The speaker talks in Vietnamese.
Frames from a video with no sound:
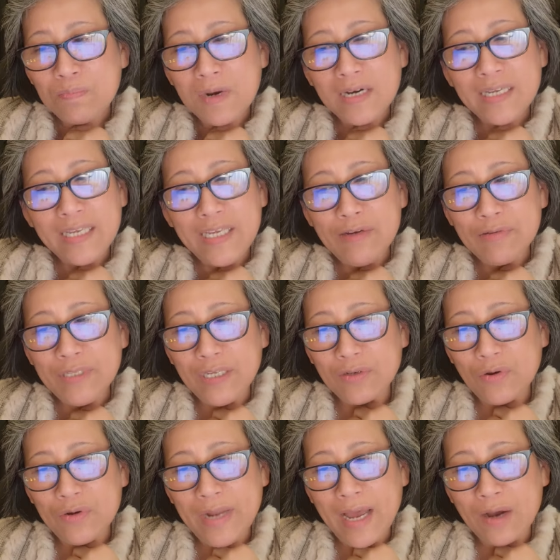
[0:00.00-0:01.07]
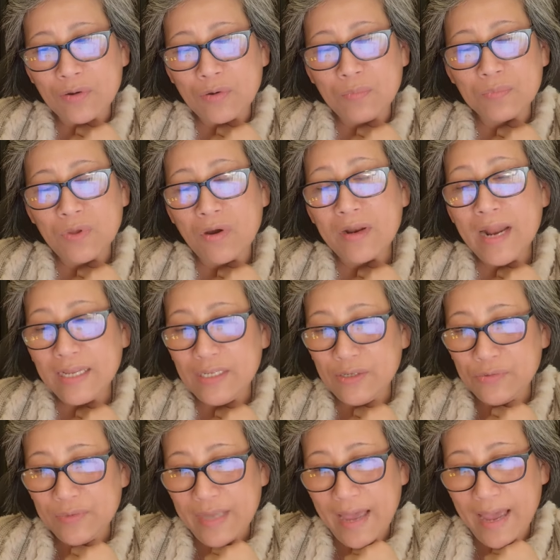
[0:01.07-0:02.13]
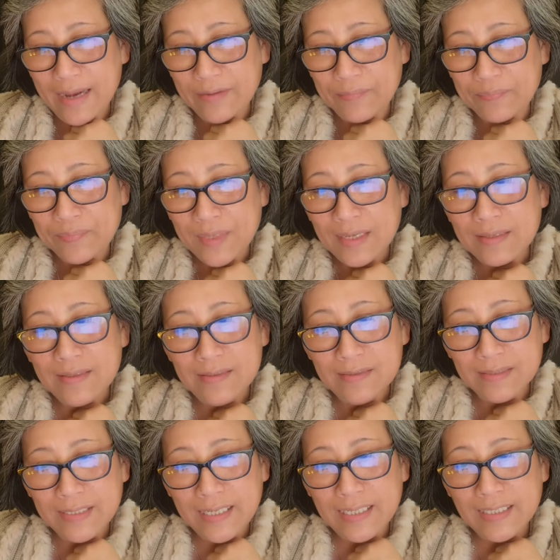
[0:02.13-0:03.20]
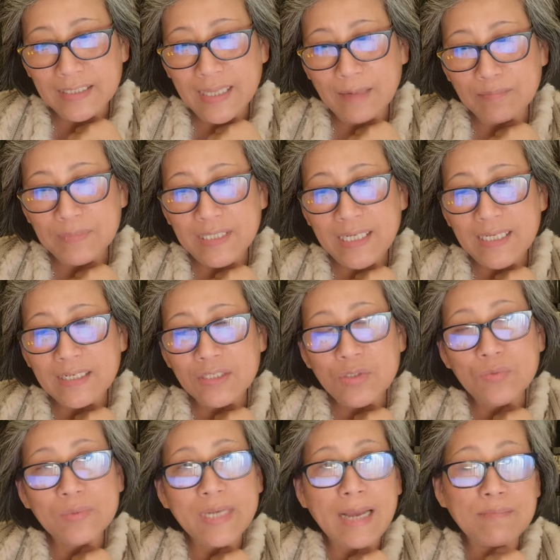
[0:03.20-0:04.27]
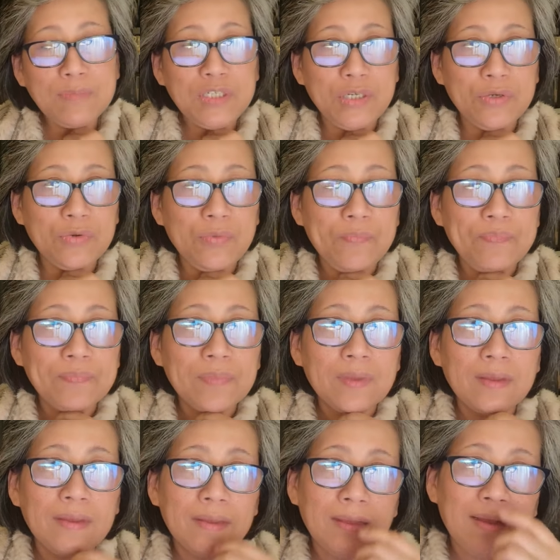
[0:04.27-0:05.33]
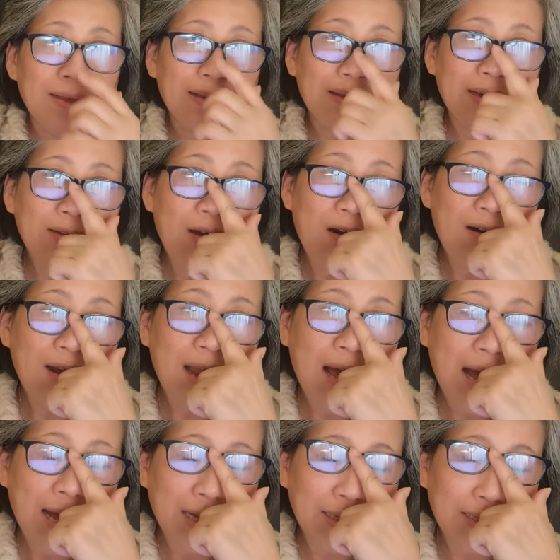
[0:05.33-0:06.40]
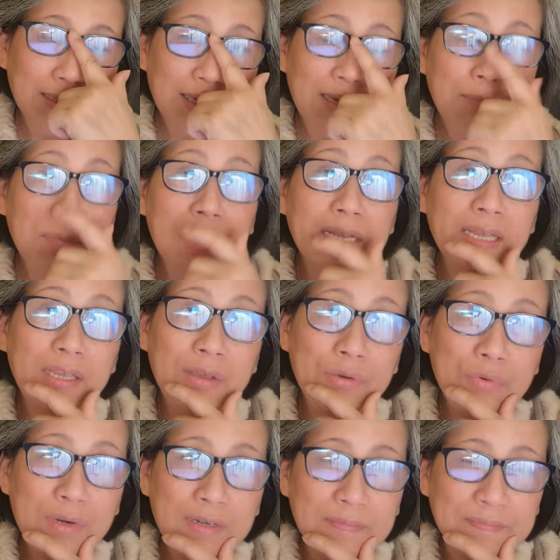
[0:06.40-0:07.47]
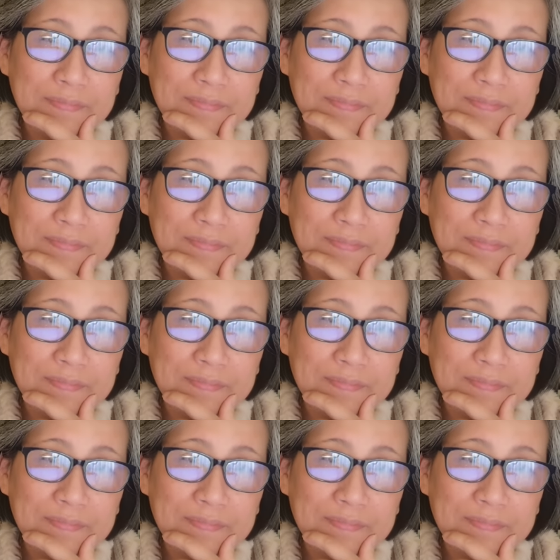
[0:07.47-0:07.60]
mới yêu thì cô nào cũng tỏ ra dịu dàng nhường nhịn thậm chí có chút cam chịu cái đó là khi mới yêu á